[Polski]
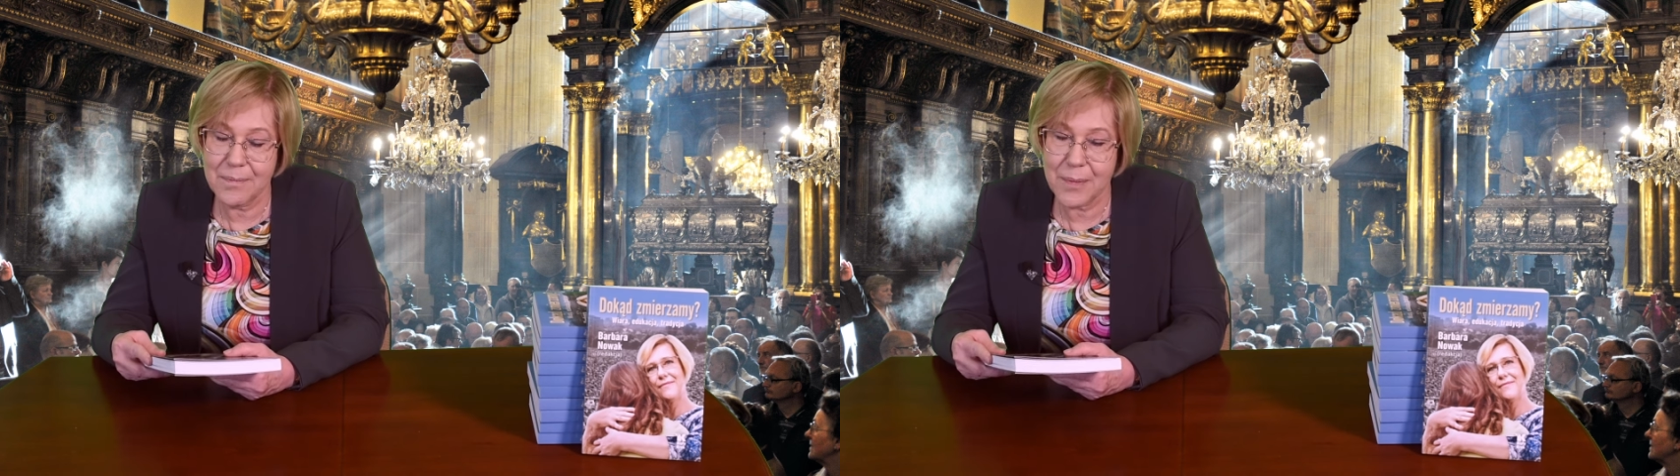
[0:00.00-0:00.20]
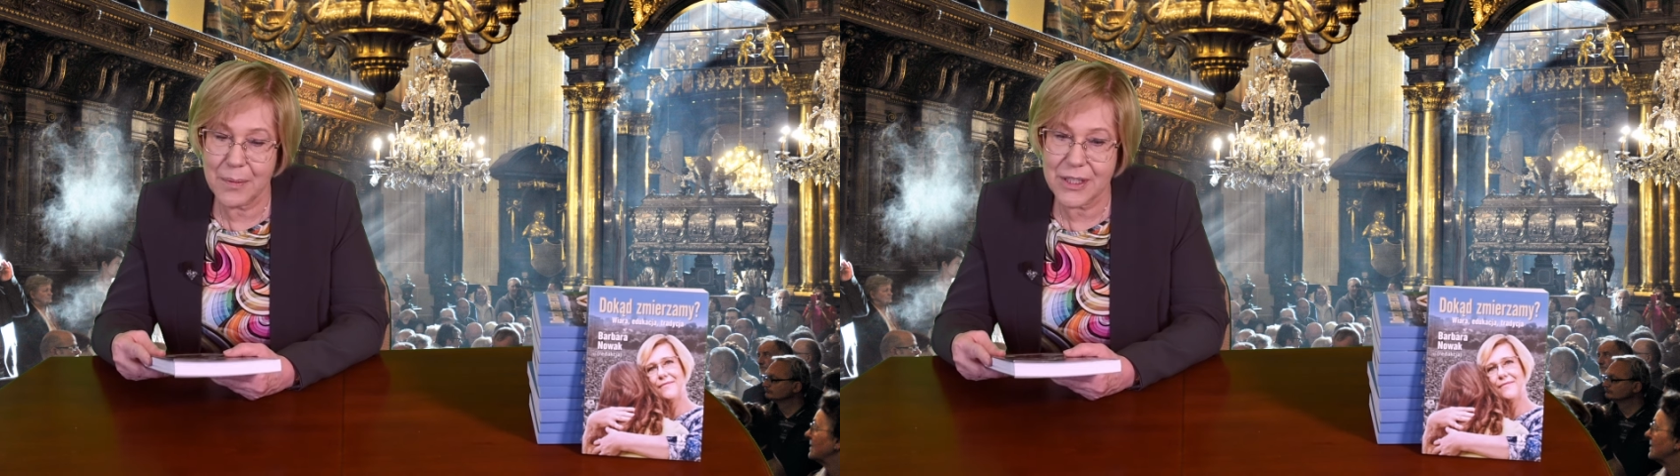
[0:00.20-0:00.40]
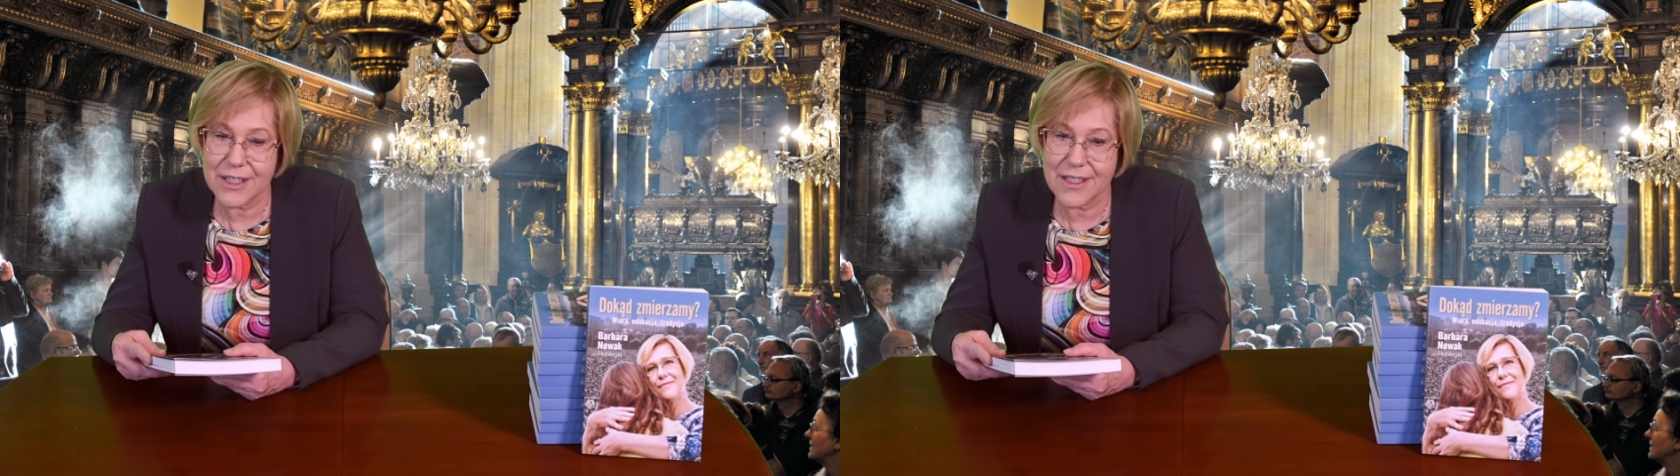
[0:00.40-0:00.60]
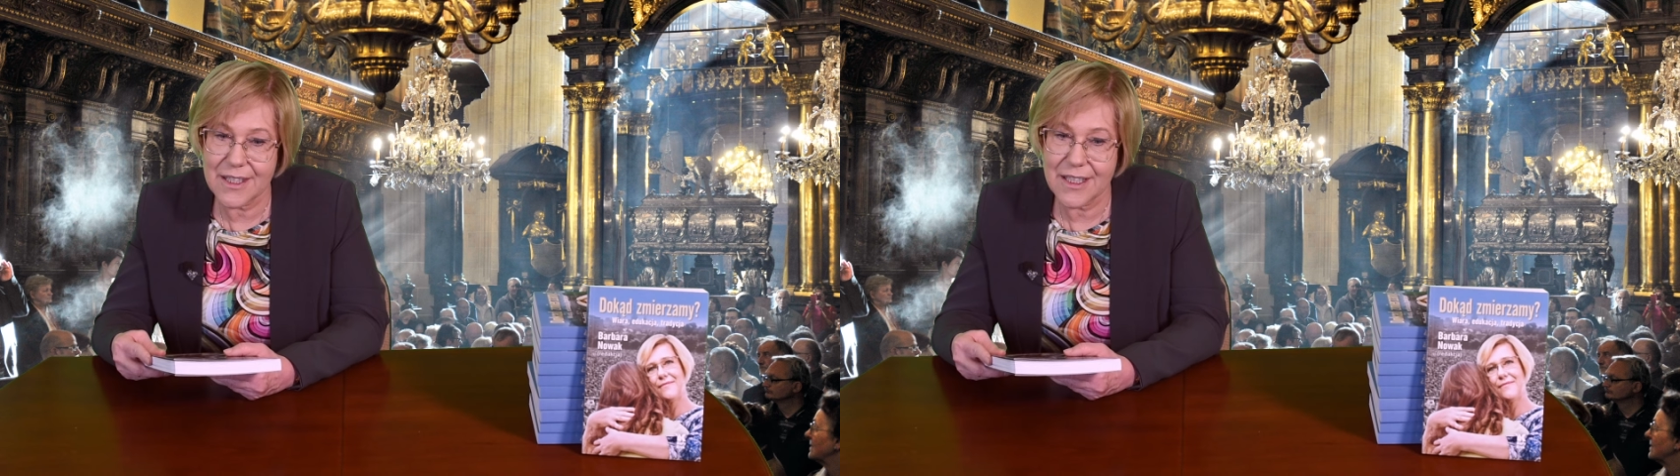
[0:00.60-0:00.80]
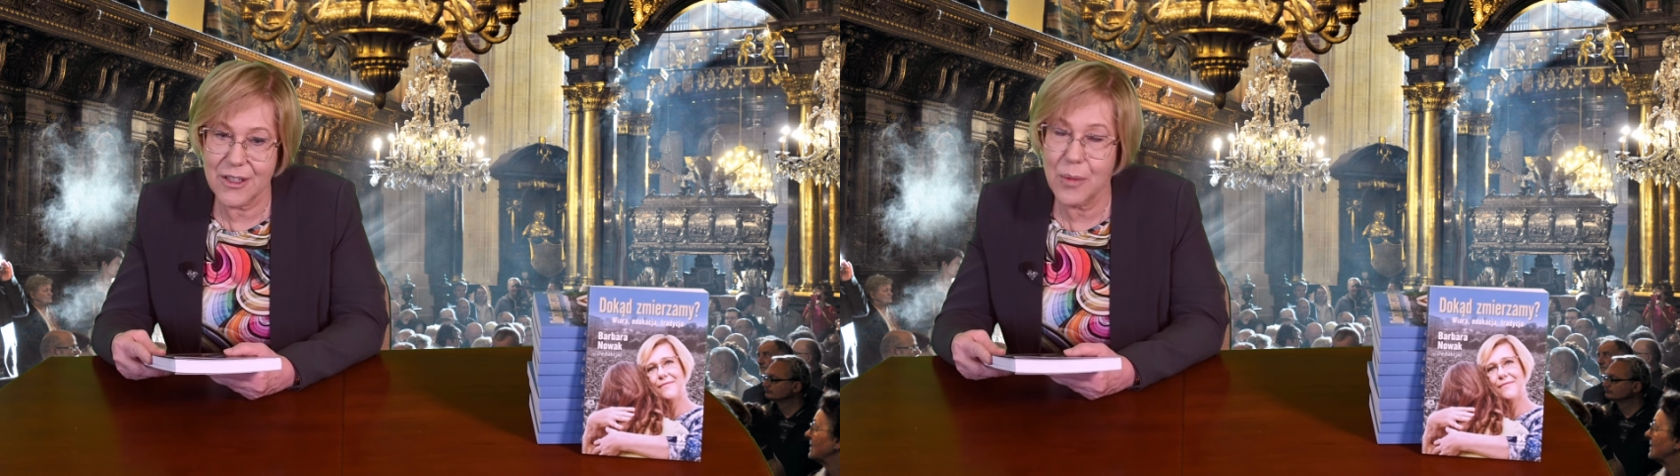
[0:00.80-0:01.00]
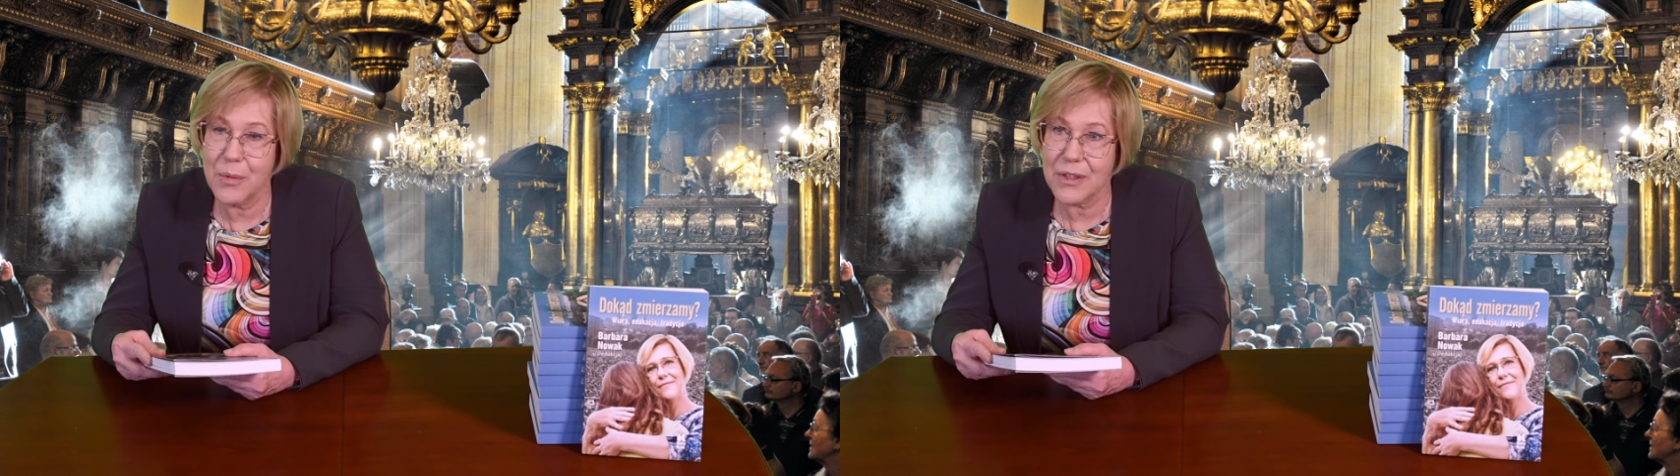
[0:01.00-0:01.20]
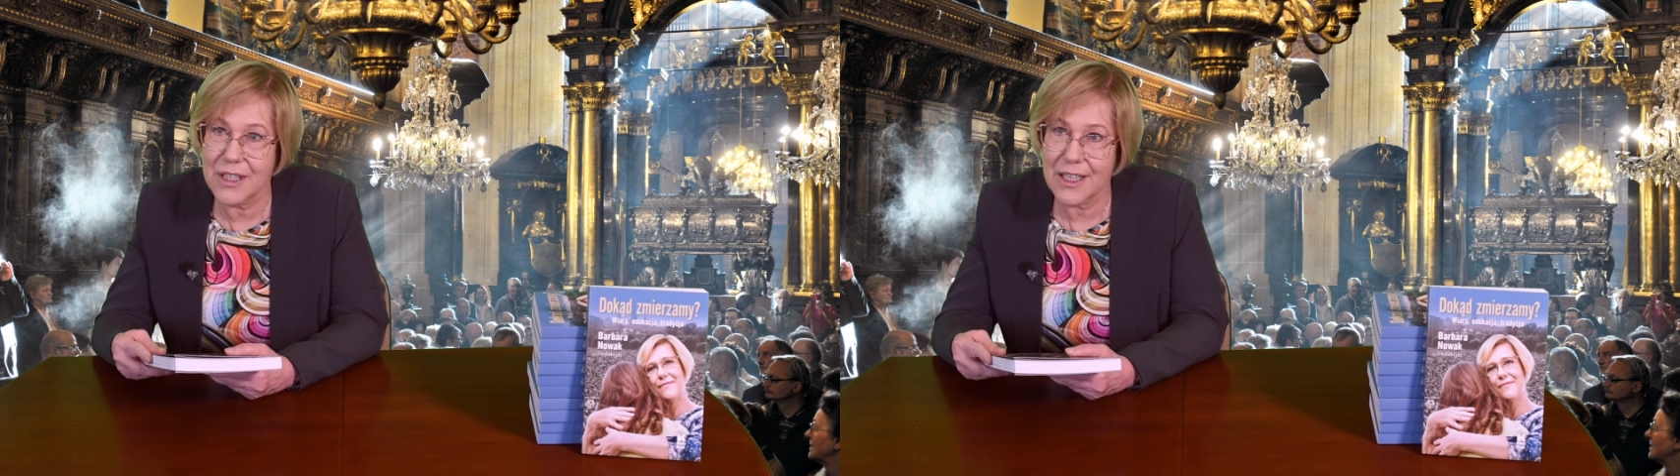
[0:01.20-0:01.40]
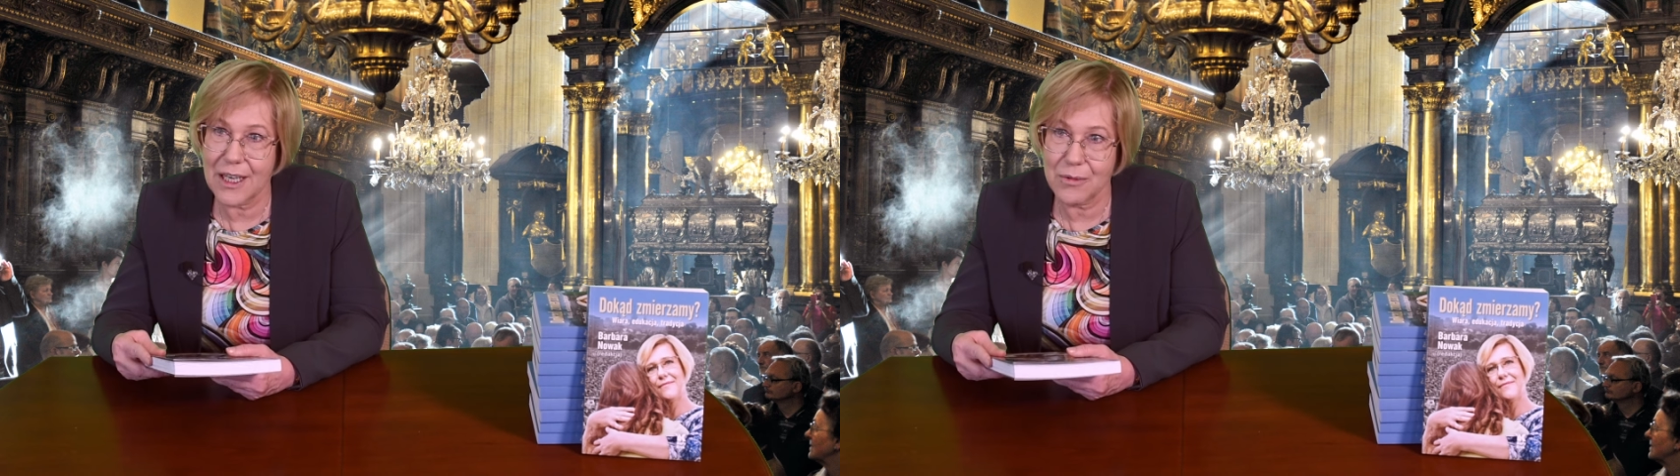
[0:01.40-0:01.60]
poprzez dobór
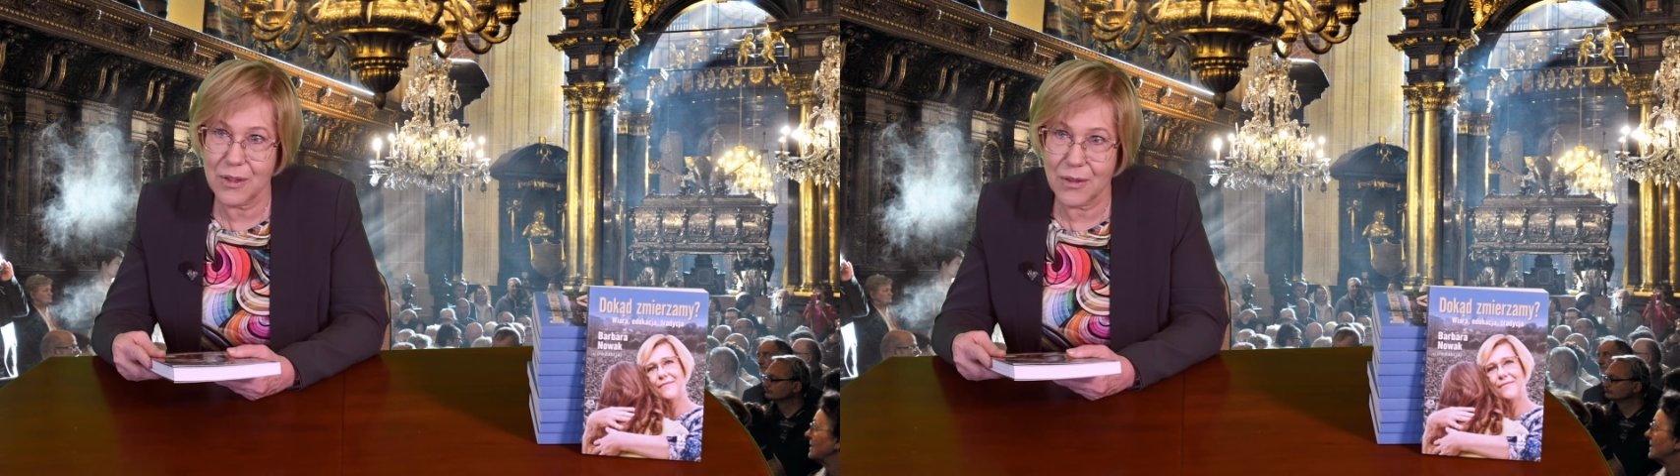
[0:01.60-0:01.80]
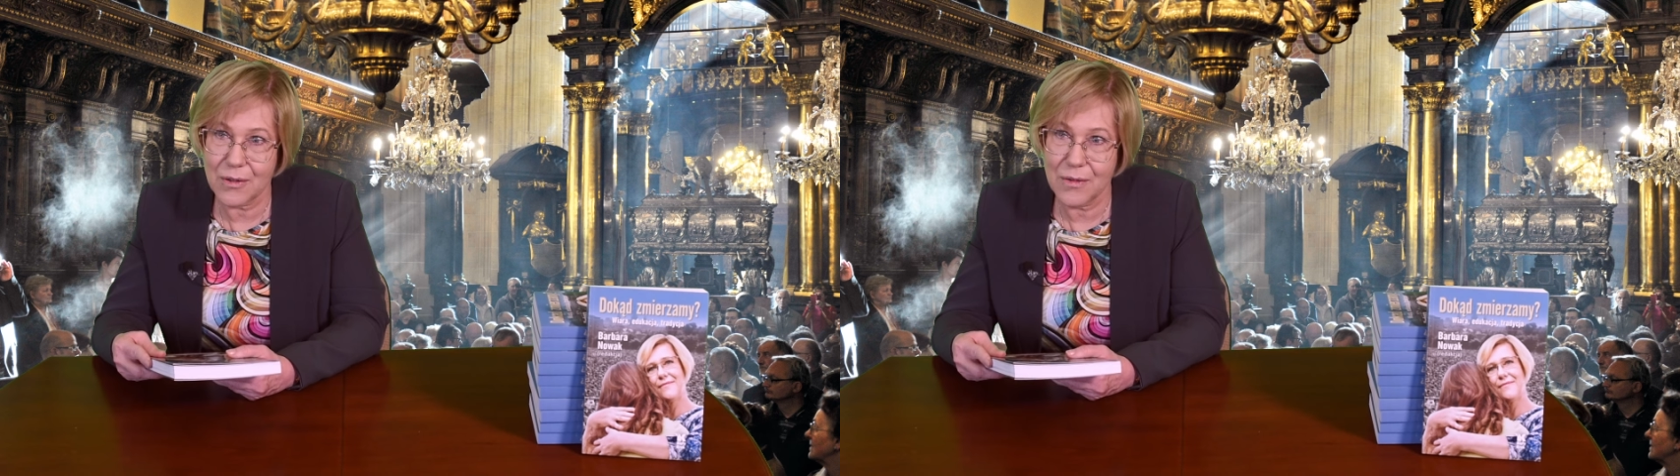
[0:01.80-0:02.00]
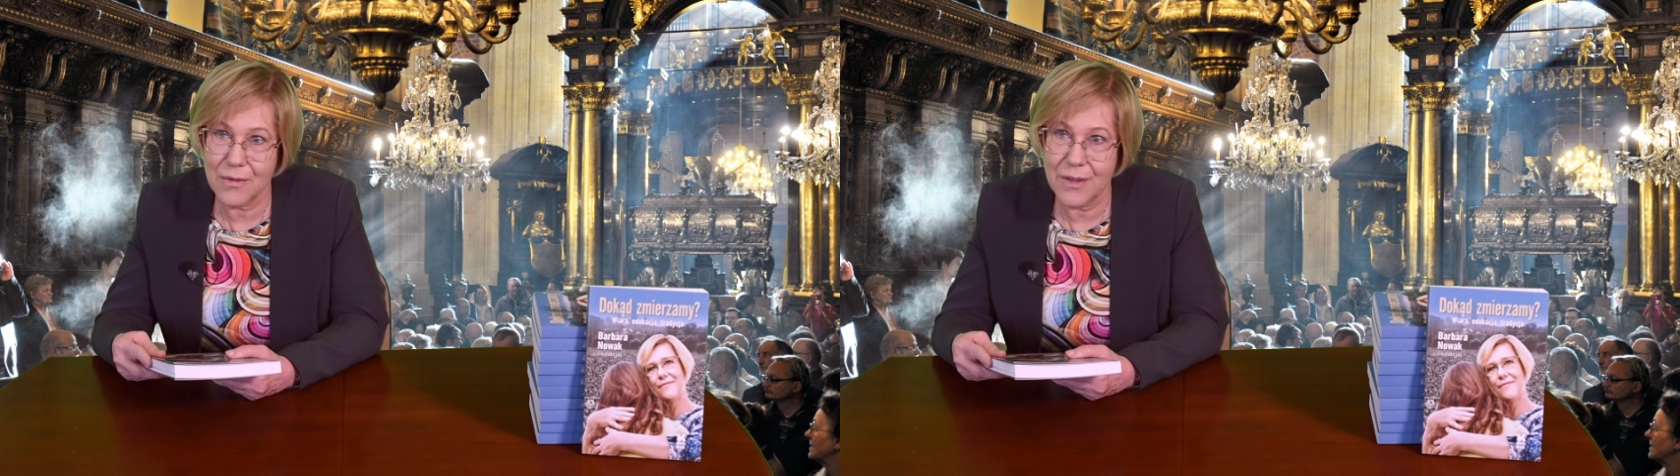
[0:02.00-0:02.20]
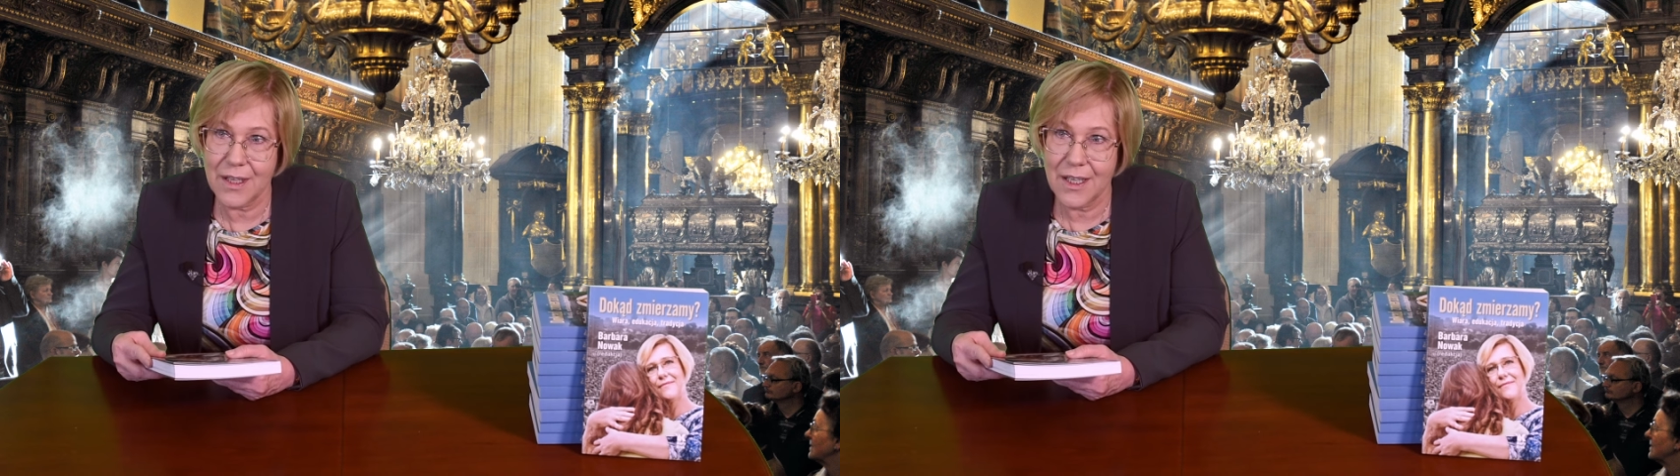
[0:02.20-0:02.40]
tych autorów